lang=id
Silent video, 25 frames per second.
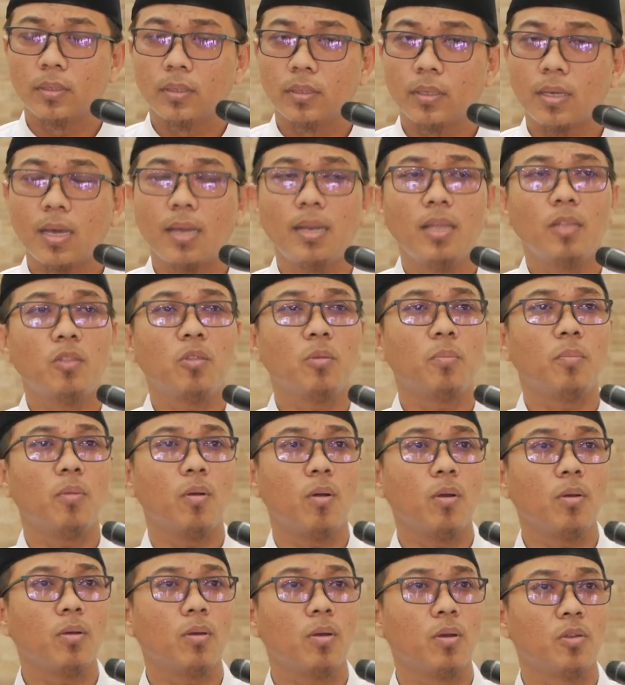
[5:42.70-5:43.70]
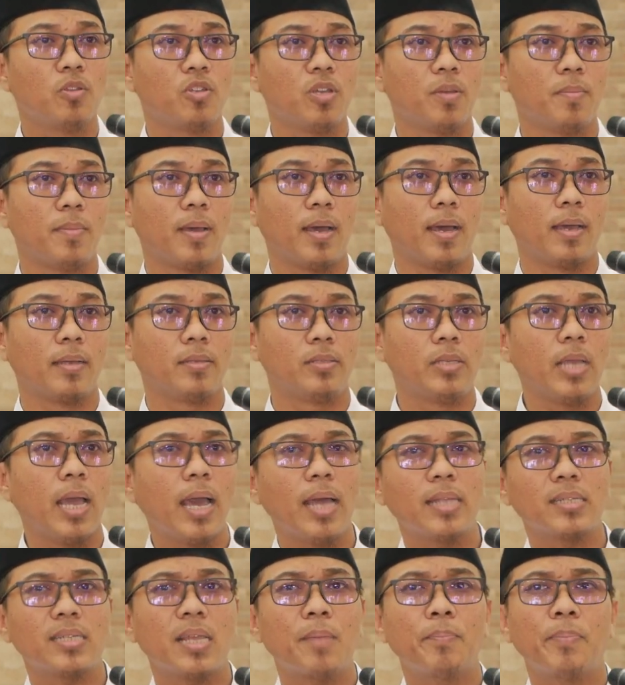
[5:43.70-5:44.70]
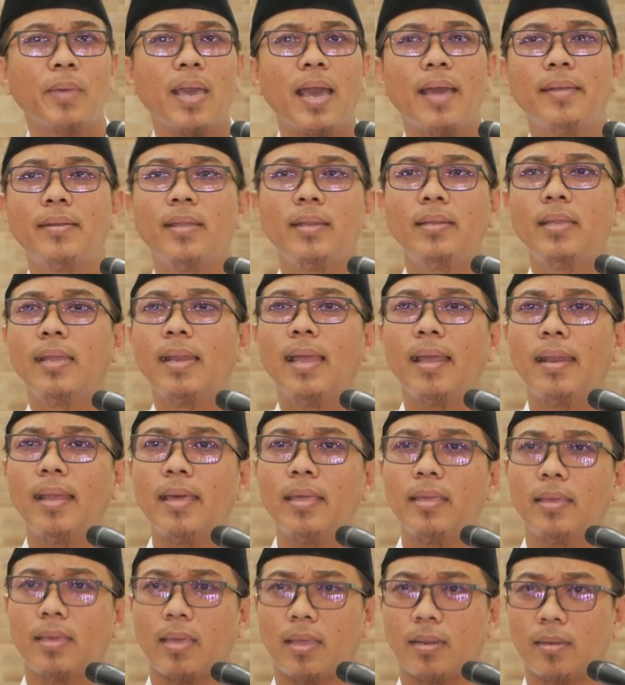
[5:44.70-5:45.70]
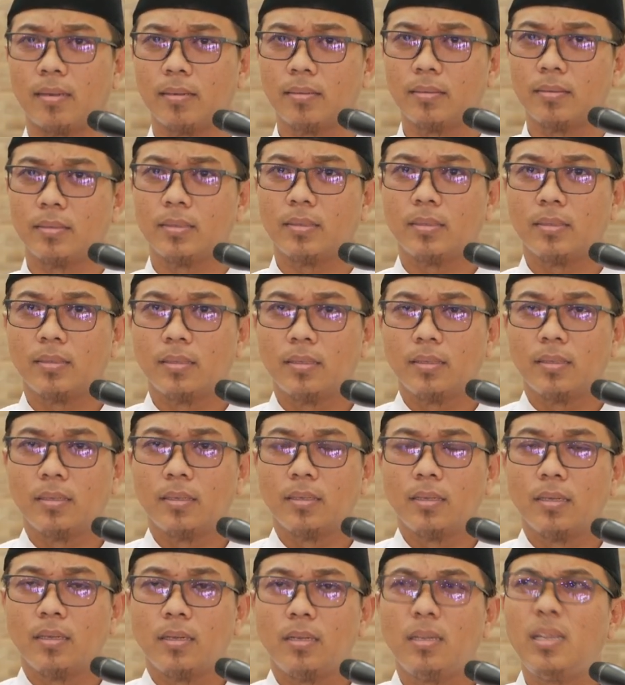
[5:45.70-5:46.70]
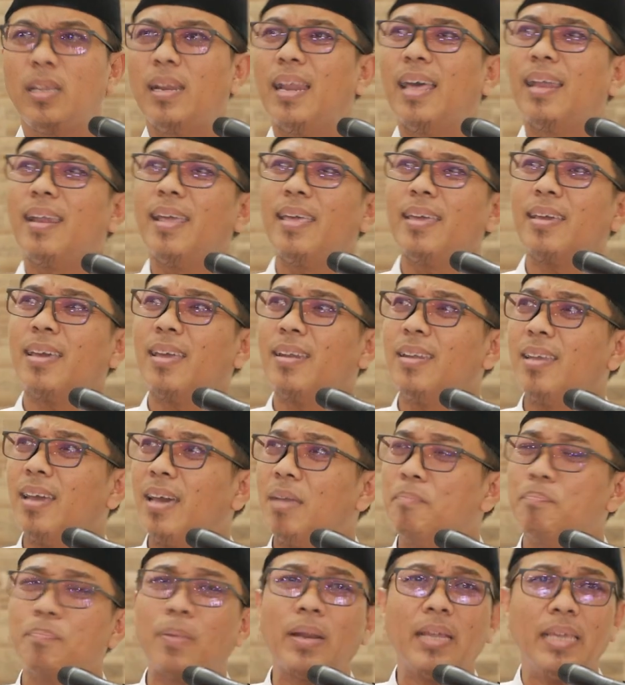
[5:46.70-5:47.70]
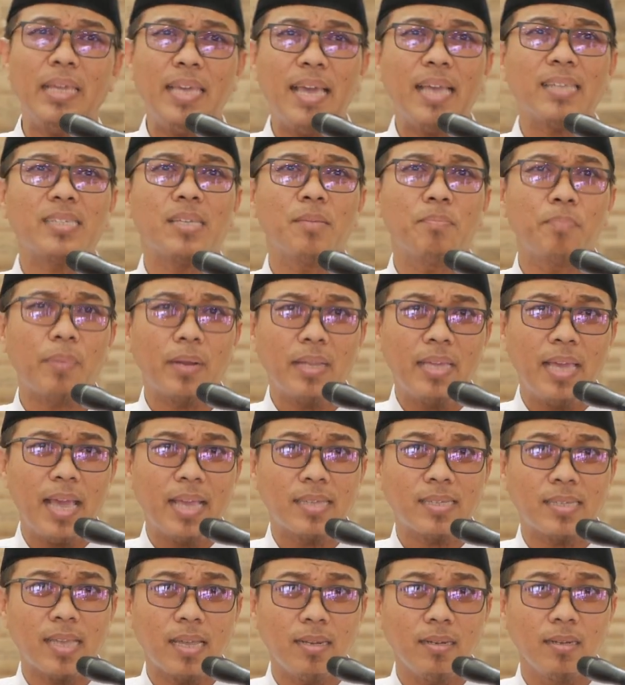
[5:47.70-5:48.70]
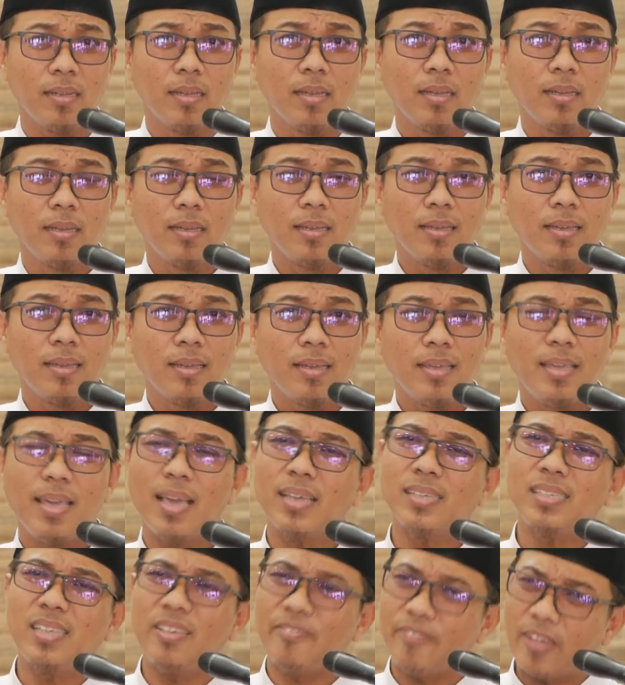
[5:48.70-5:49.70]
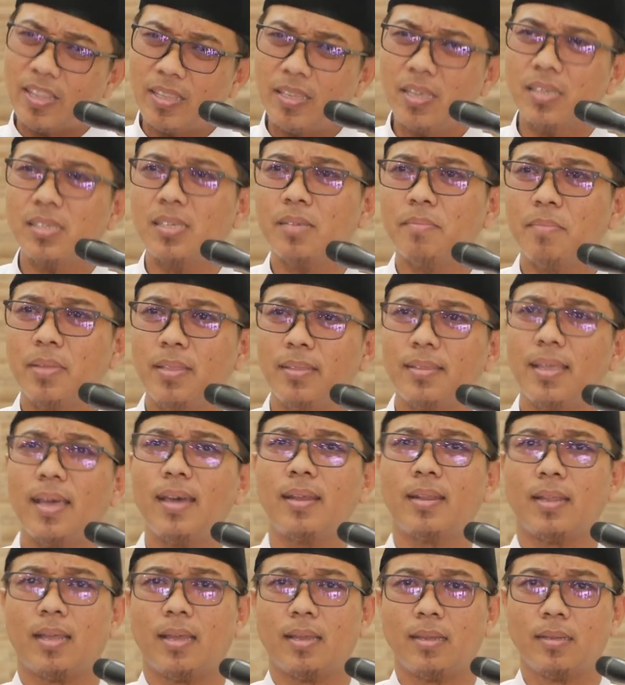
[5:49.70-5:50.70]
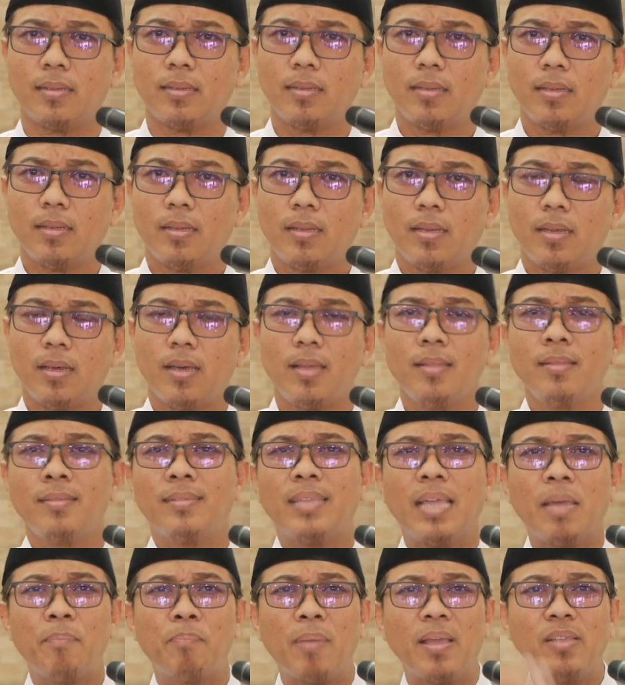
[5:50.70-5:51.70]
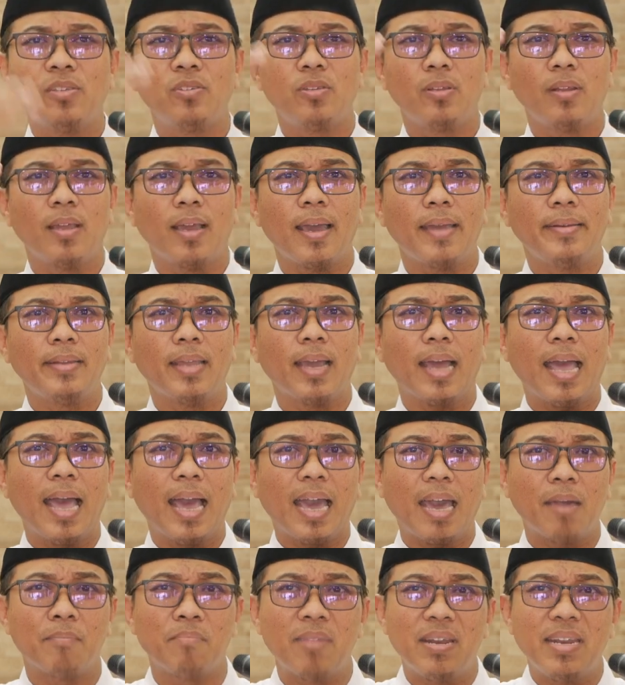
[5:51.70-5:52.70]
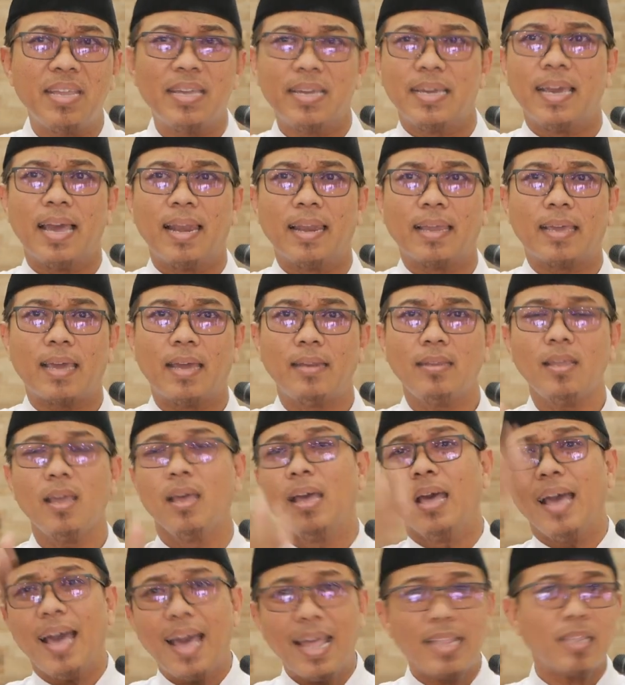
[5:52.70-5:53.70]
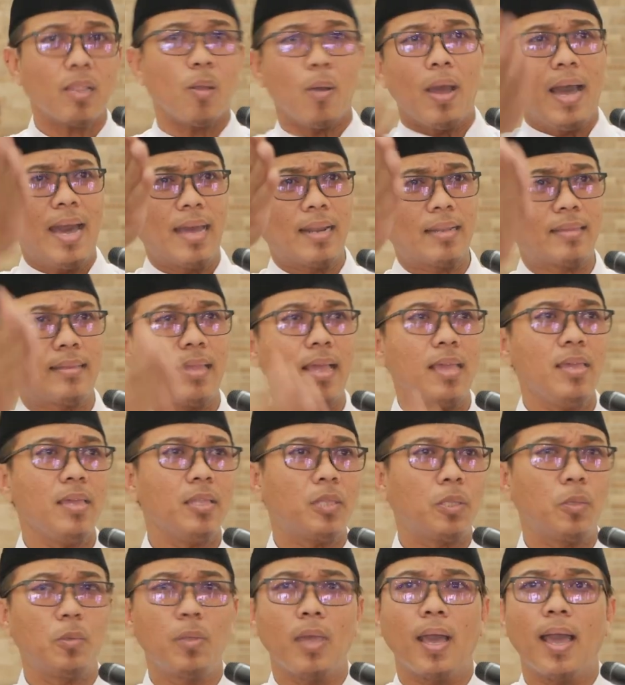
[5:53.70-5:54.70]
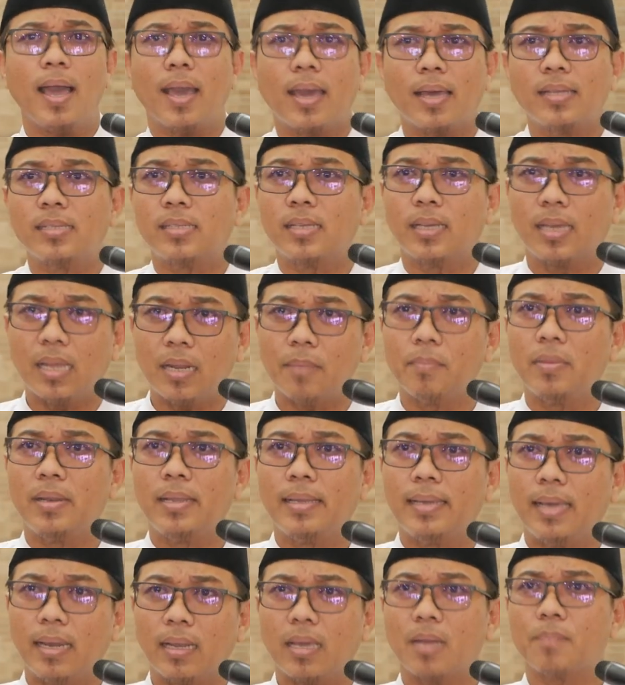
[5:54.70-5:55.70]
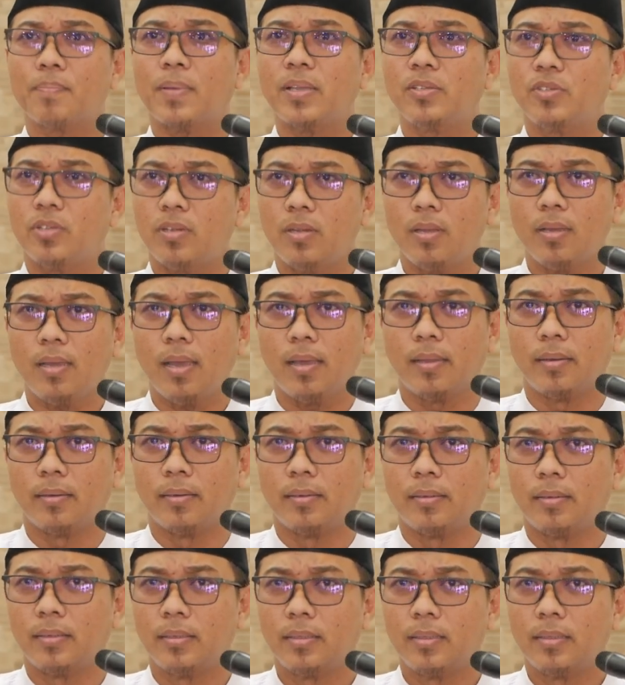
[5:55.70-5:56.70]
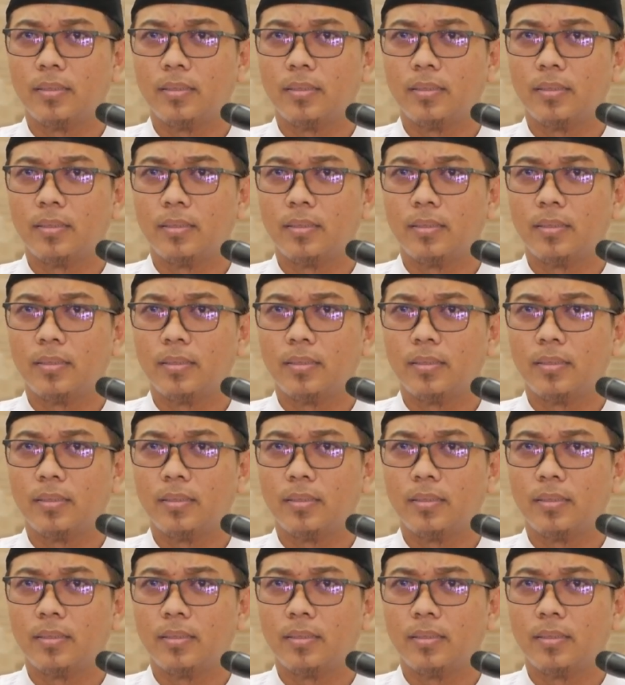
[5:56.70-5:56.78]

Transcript: Kan itu monggo jemaah, jangan sampai Anda dilalaikan. Dilalaikan dengan perhiasan-perhiasan yang sifatnya sementara. Entah panjenengan yang akan meninggalkannya atau harta itu yang akan segera meninggalkan panjenengan.